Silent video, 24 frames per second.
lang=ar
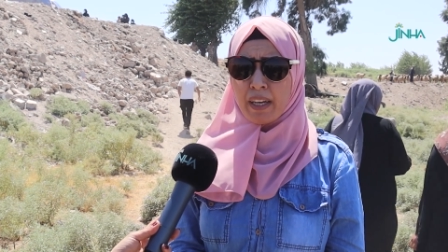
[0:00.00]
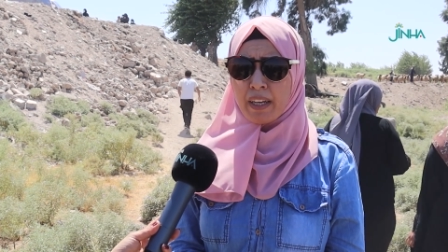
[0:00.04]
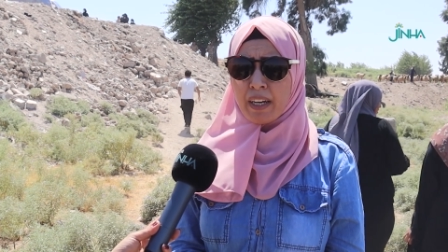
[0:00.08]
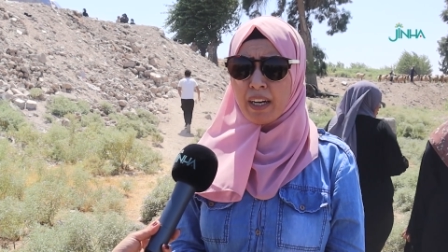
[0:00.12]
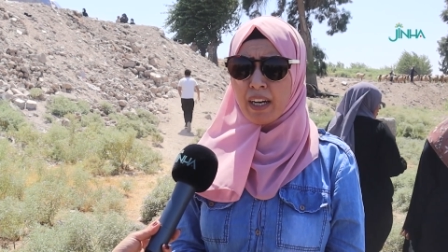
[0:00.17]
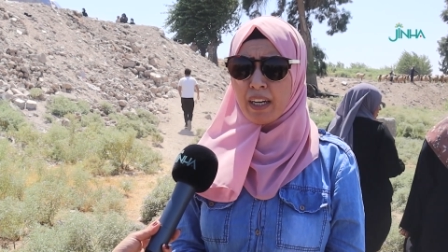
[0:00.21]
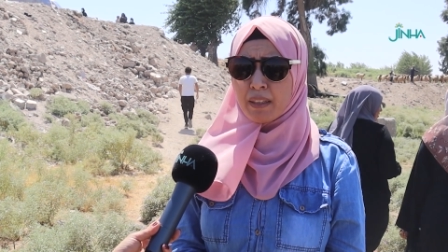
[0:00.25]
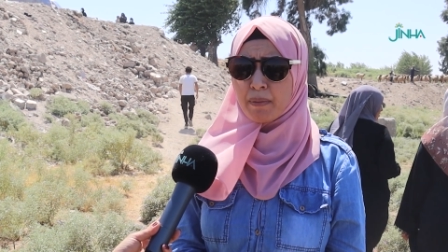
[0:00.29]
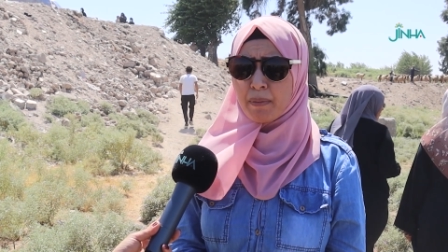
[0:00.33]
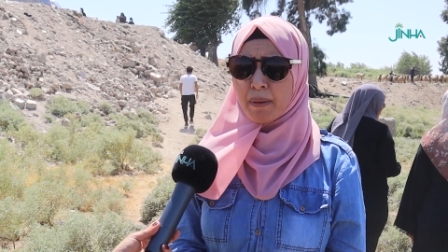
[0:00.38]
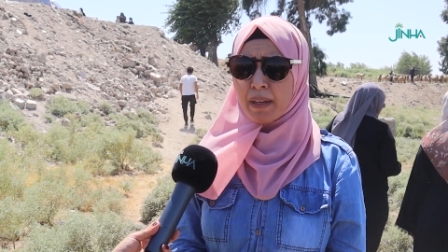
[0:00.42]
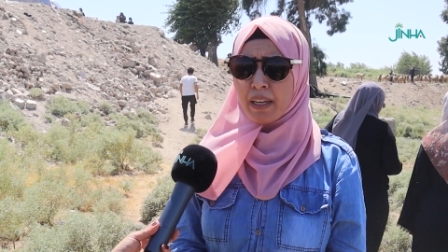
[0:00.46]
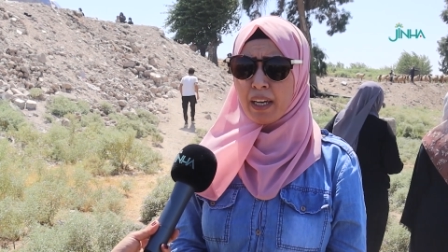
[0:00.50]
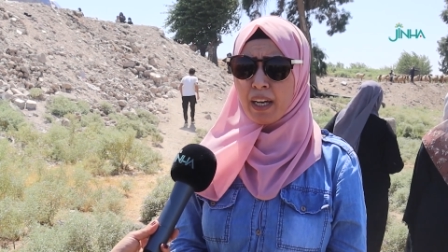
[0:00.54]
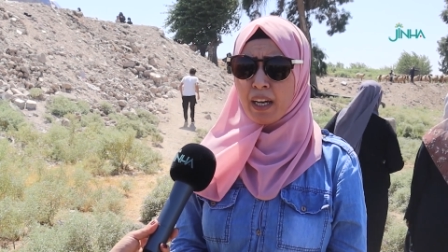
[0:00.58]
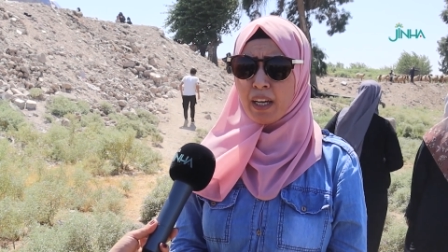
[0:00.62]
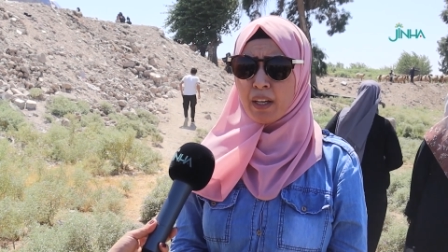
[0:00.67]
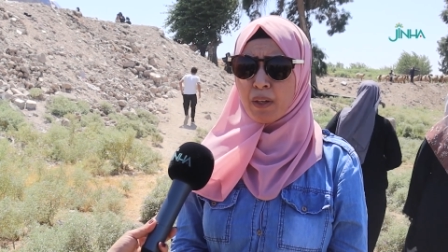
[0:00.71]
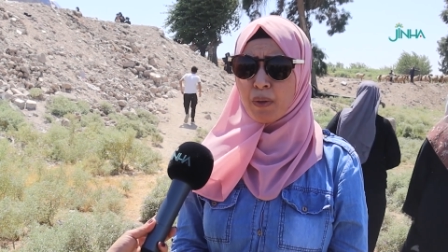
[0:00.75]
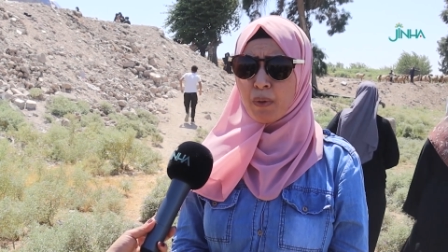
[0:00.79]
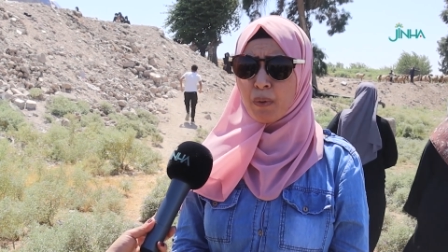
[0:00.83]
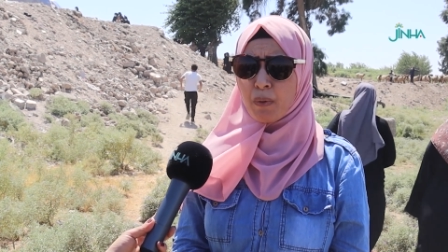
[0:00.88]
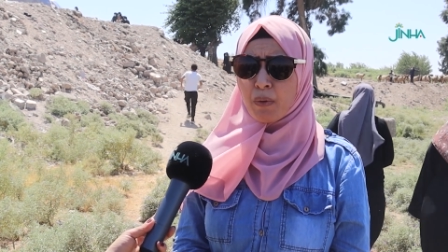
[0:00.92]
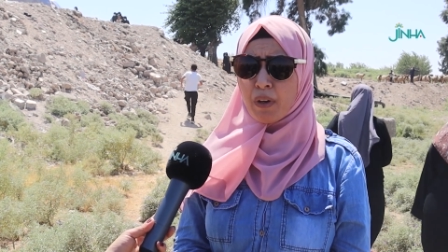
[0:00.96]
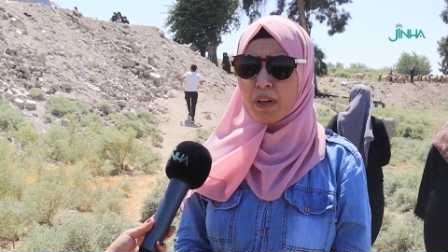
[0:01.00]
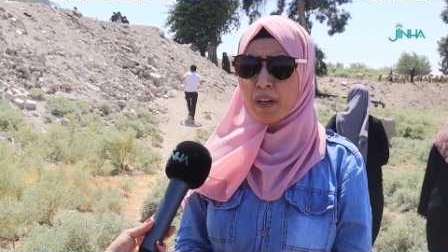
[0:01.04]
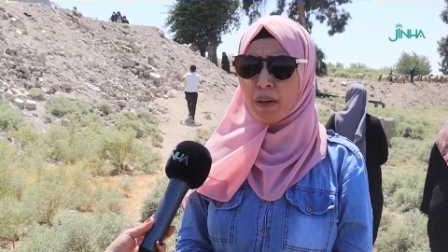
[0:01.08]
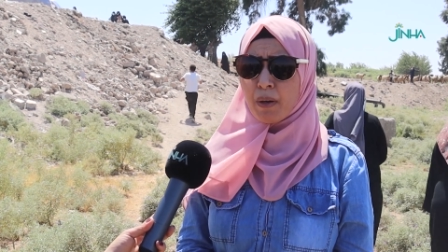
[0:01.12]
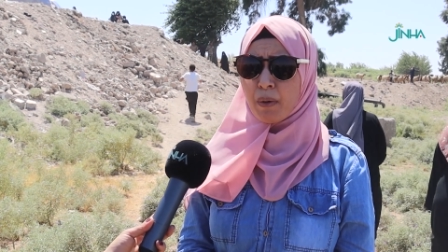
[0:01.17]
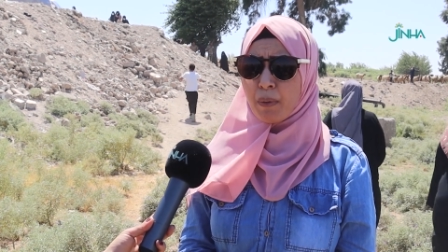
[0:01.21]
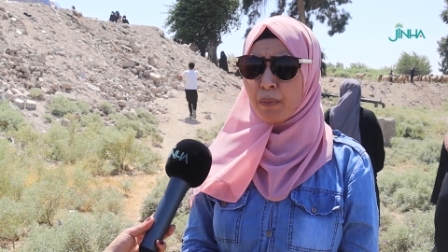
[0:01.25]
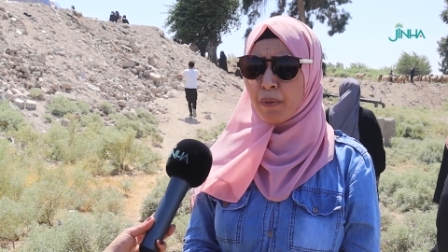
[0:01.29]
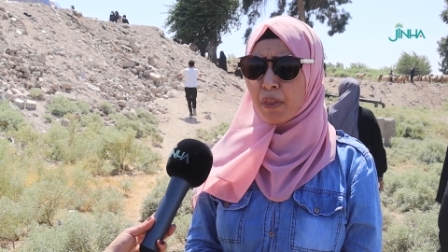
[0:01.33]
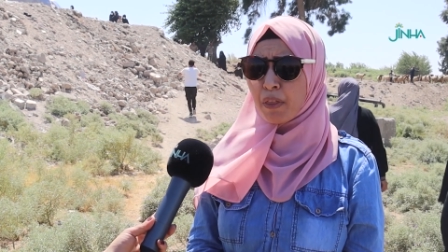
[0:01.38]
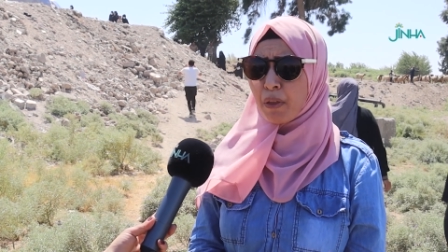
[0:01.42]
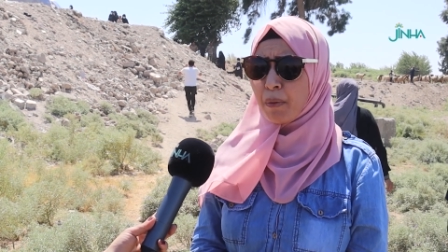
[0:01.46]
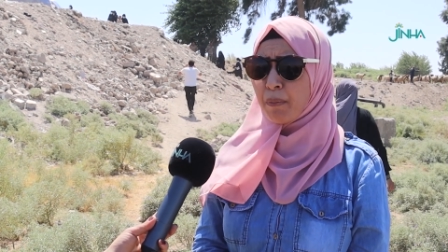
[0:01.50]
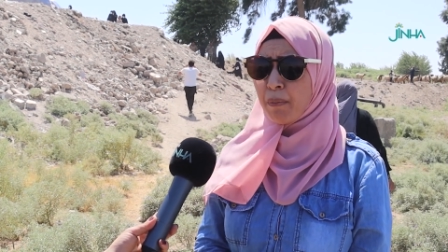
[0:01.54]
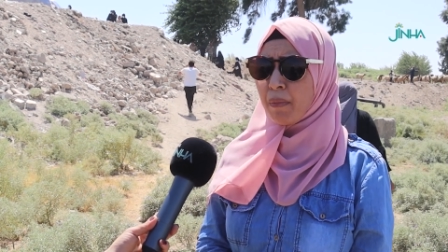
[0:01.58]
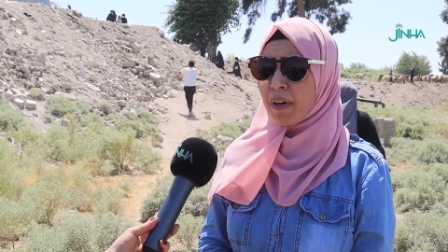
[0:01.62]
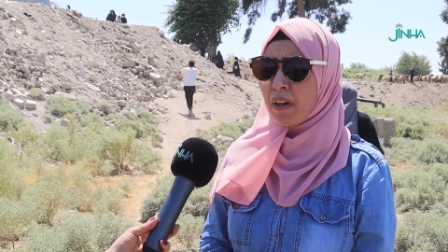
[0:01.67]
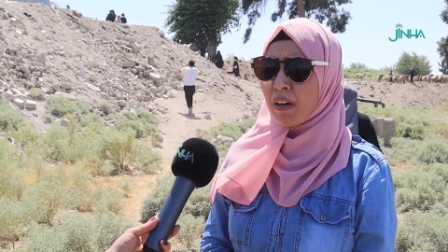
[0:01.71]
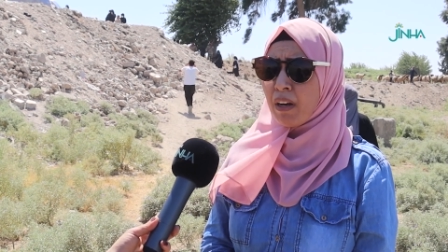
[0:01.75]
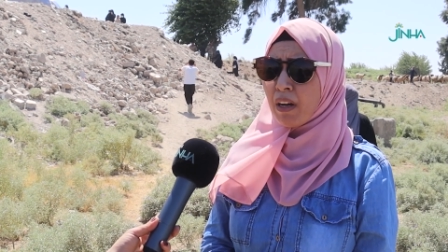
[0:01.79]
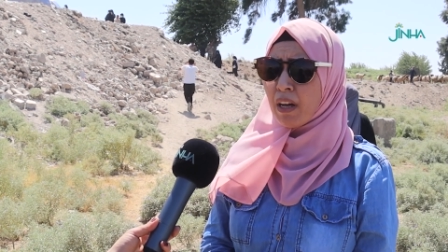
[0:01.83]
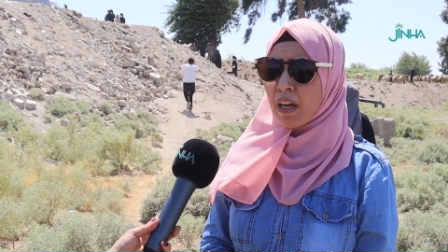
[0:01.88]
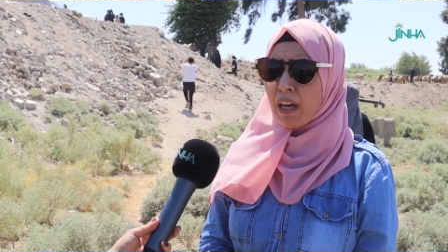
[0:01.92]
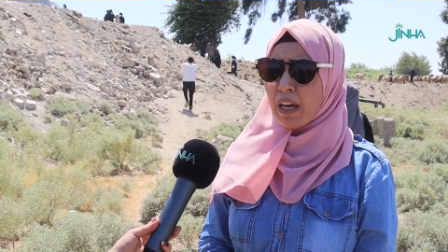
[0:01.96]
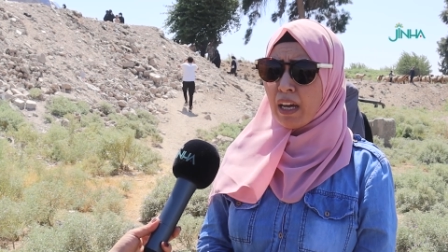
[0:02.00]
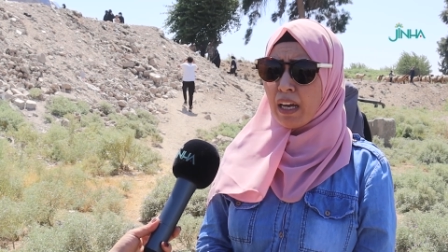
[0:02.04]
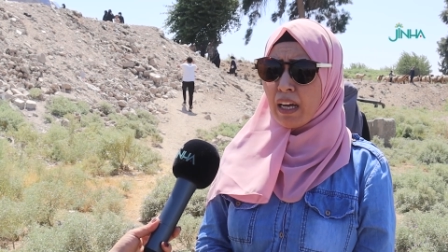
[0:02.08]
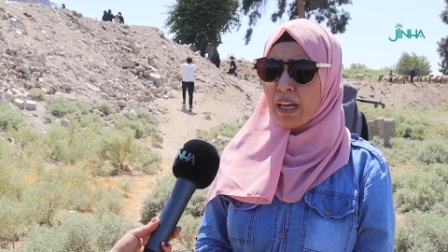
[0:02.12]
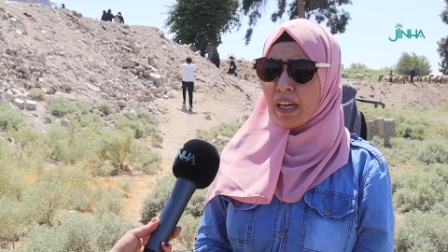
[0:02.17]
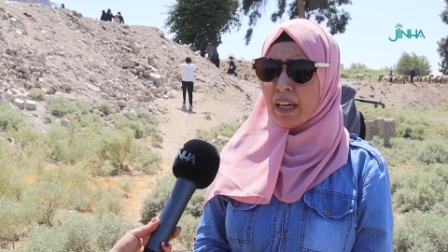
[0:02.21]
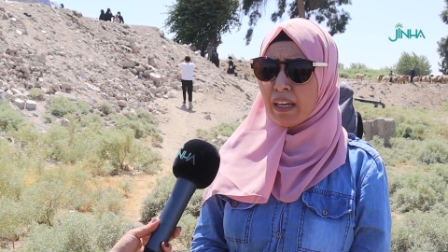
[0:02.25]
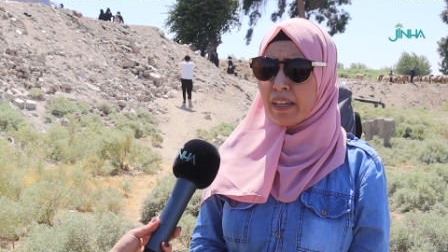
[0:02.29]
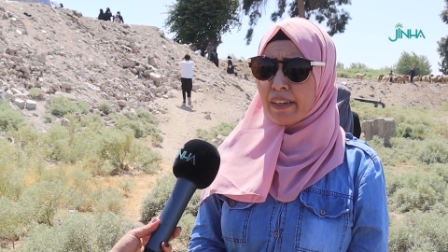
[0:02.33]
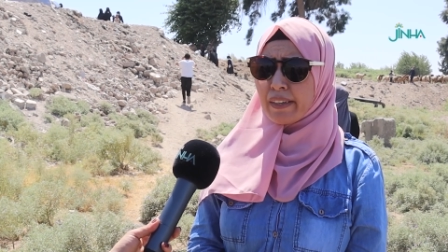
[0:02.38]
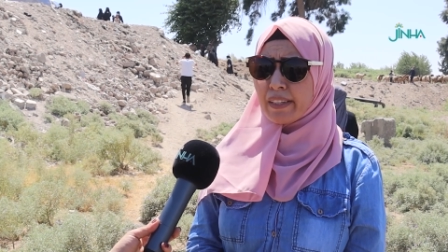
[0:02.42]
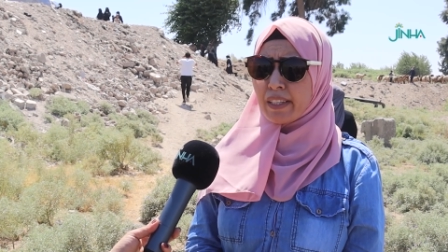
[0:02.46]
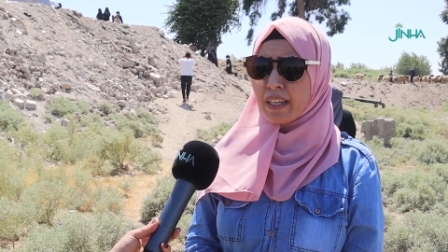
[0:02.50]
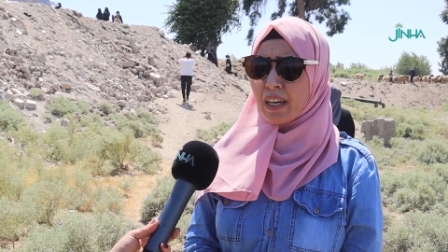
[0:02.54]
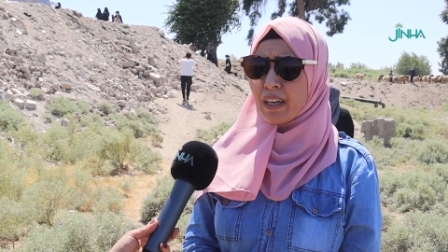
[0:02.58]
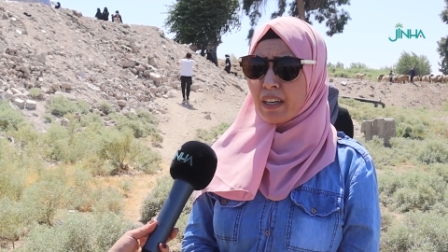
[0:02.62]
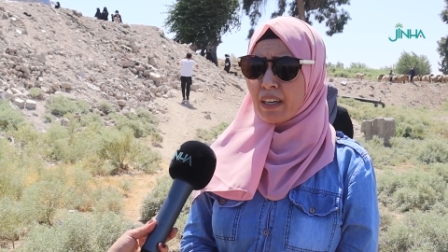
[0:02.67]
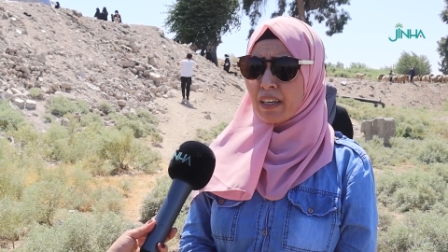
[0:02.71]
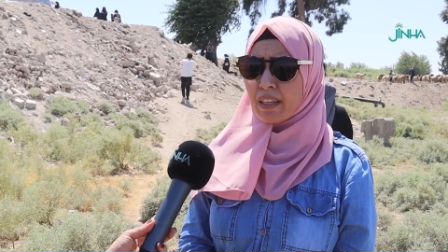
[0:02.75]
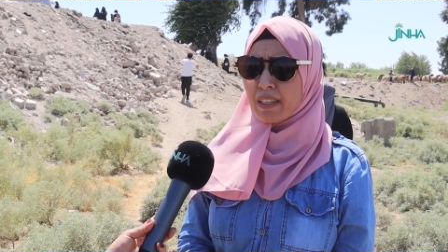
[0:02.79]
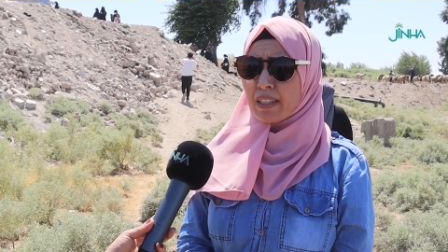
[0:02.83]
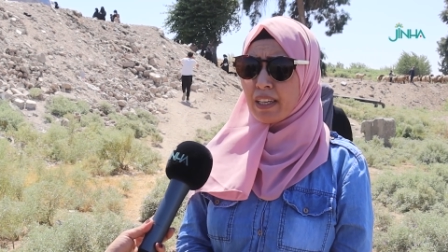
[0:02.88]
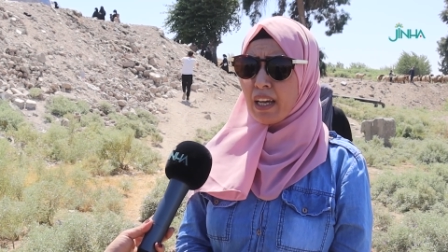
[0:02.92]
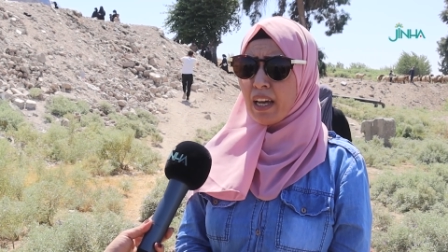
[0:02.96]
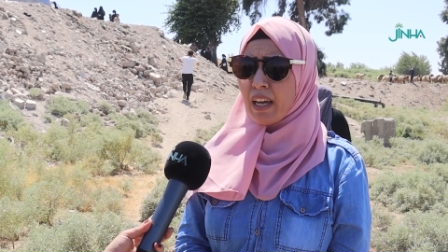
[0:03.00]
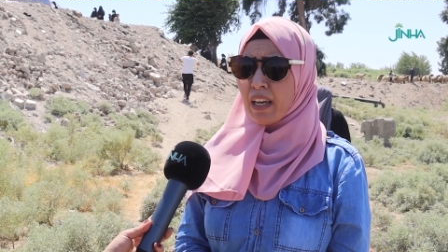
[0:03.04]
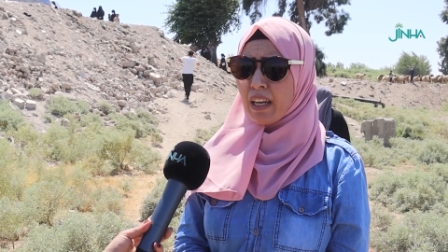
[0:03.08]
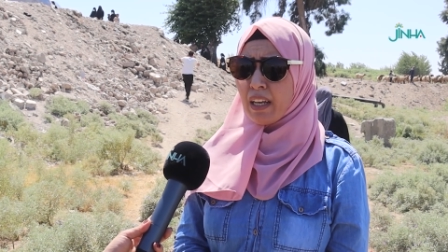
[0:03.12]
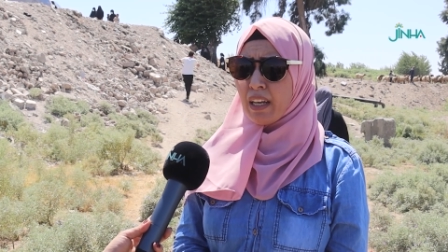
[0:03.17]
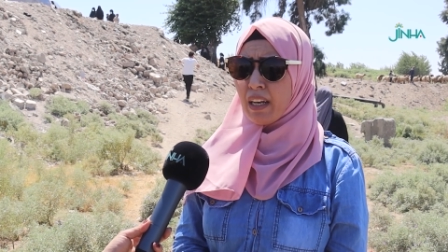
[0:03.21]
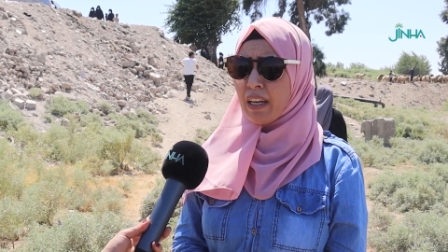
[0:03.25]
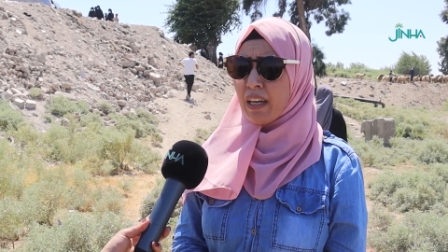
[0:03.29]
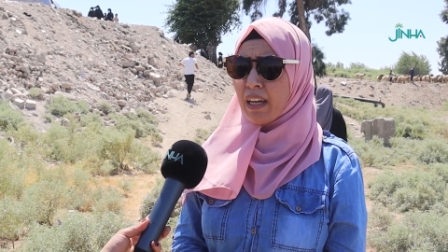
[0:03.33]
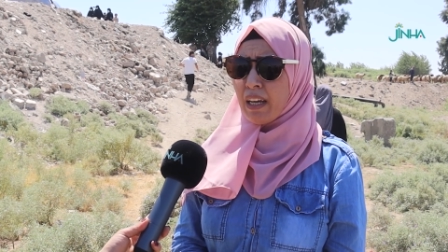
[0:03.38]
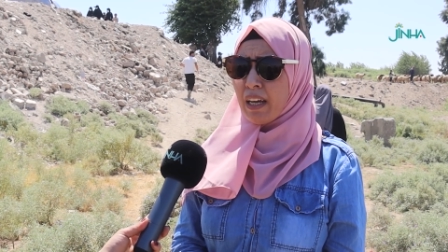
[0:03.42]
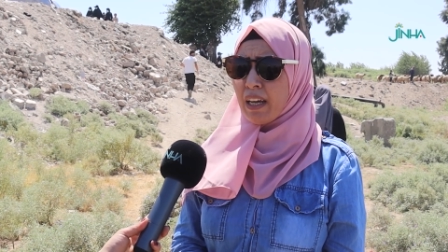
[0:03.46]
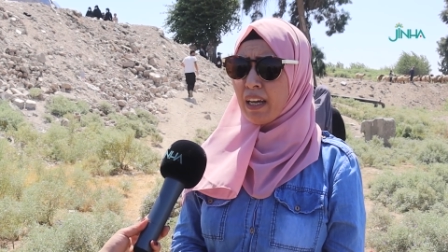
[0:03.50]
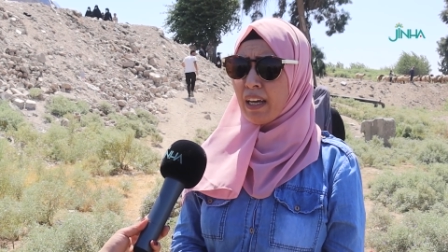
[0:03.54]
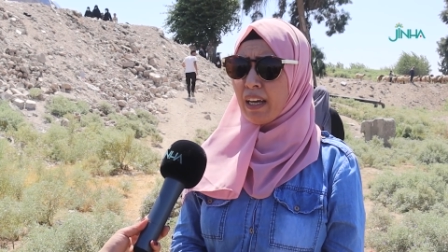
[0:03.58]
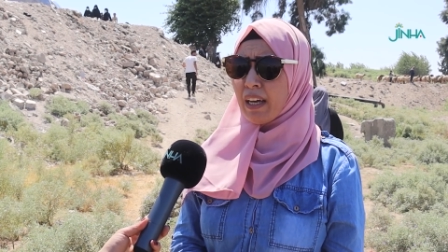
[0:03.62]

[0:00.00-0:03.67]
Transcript: قراءة بيان ومن ثم إرسال رسائل